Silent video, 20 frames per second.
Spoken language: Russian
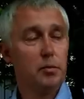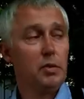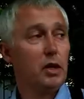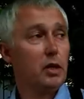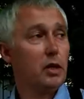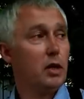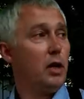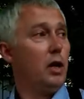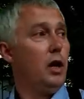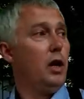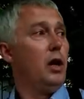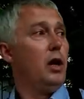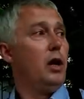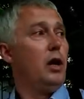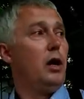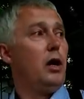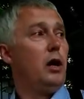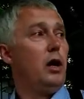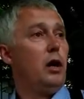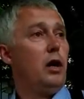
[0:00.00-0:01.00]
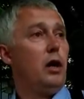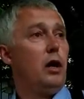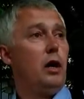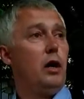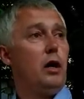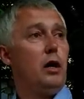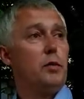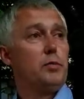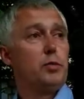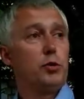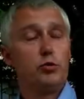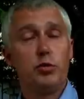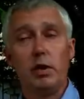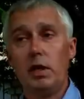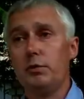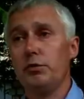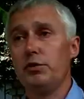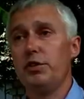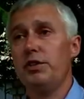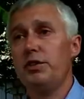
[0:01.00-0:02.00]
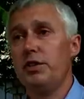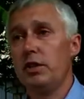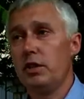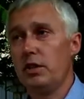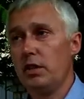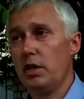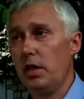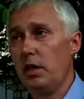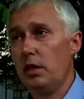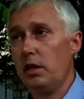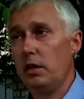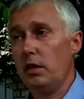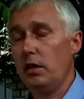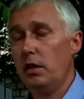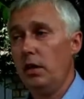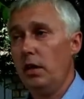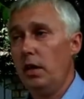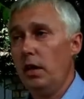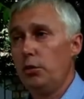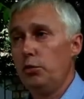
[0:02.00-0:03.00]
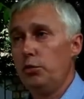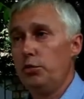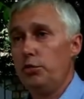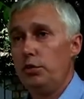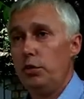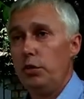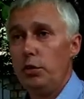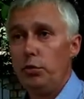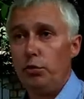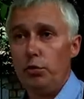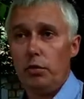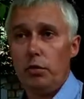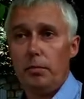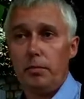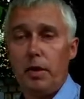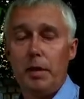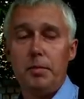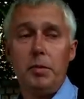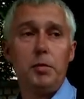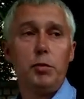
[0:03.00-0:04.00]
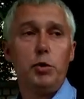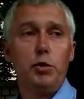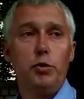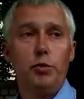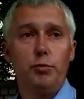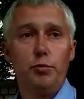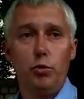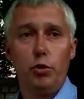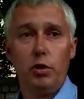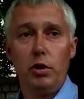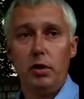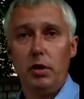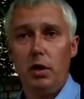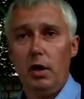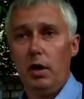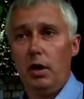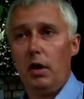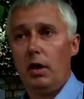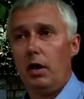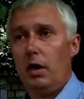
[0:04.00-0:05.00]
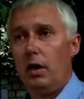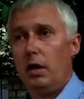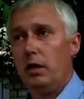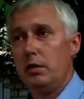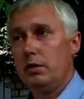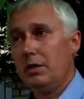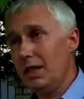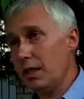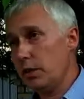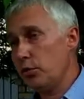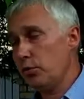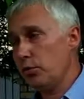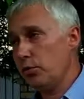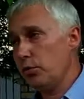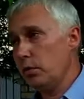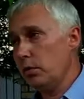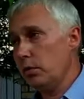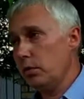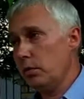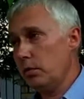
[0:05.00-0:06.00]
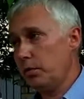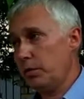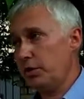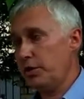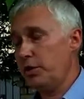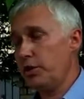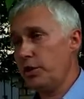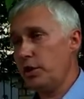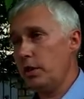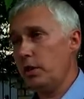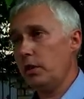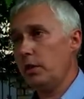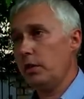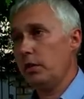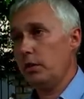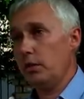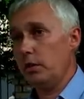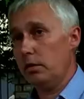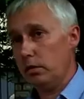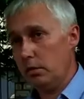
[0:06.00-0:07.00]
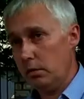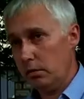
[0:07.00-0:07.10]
меры а, процессуального задержания. То есть ее, помимо ее воли, держат на протяжении,